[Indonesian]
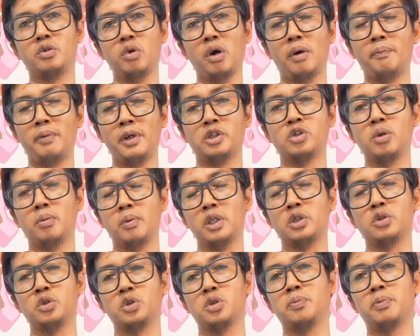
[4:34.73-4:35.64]
uh, 12
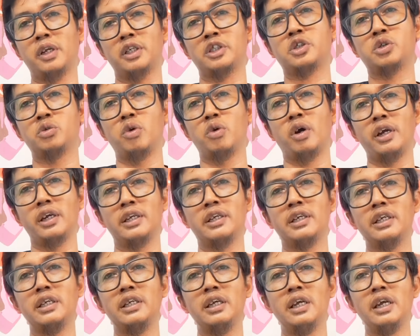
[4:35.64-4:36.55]
12 17 2
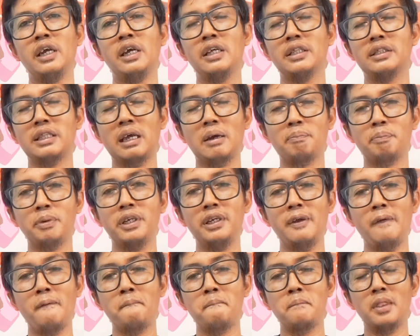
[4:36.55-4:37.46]
ini tapi
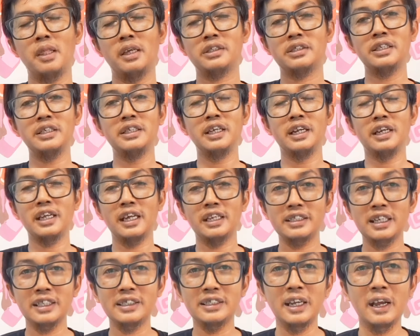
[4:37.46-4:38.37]

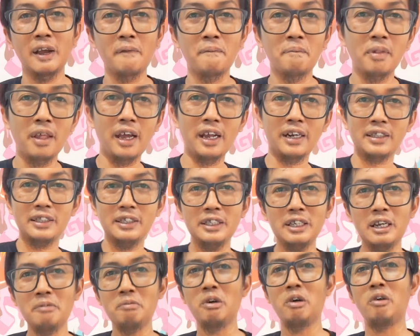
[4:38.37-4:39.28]
sendirian saja.
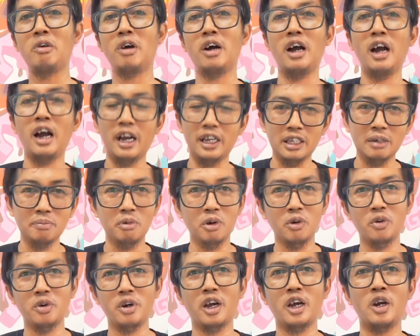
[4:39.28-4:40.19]
Artinya bahwa hanya
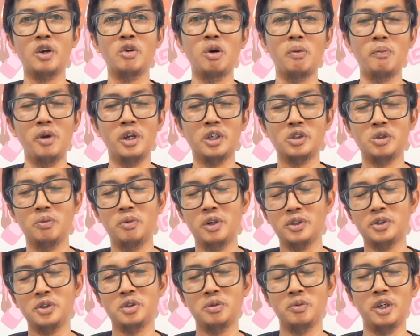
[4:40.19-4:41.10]
menggunakan 12
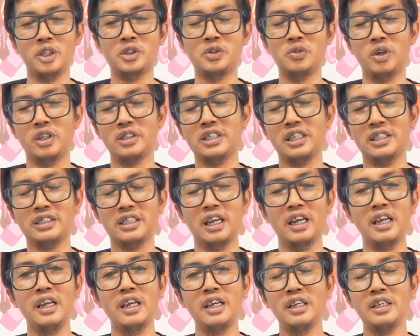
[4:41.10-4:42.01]
12 17 2
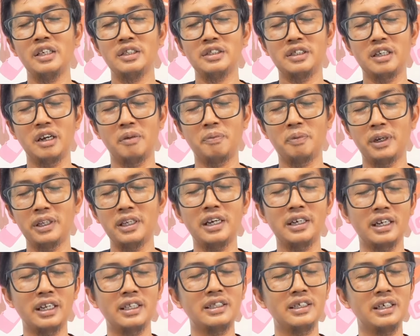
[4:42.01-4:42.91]
saja.
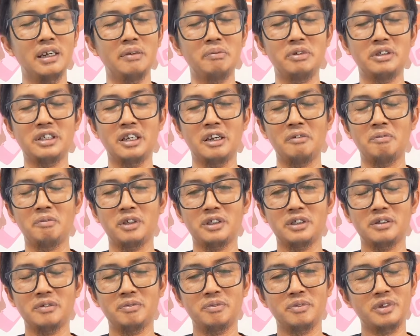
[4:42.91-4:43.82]
Jawabannya adalah tidak bisa,
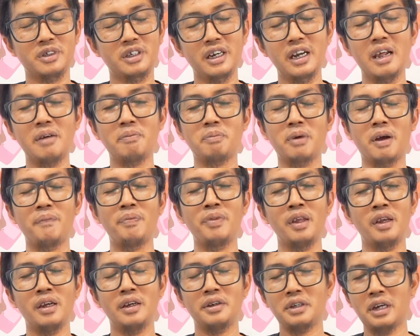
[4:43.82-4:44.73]
Mas. Kenapa?
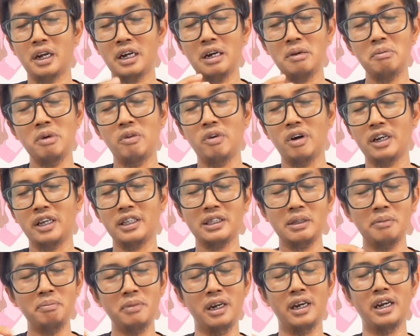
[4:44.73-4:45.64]
Karena bahwa
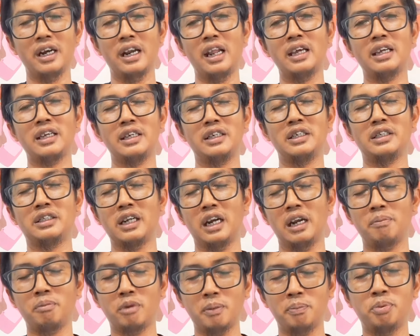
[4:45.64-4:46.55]
kita kembali lagi di
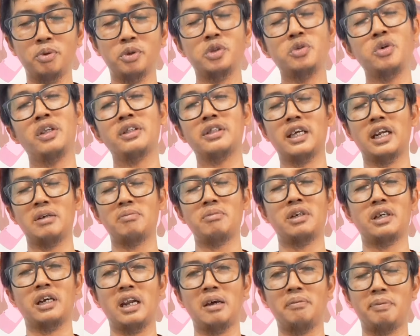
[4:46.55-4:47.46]
dalam kebutuhan
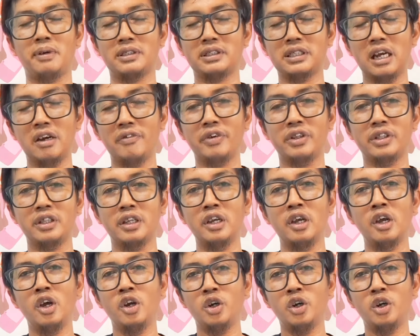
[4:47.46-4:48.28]
tanaman kelapa sawit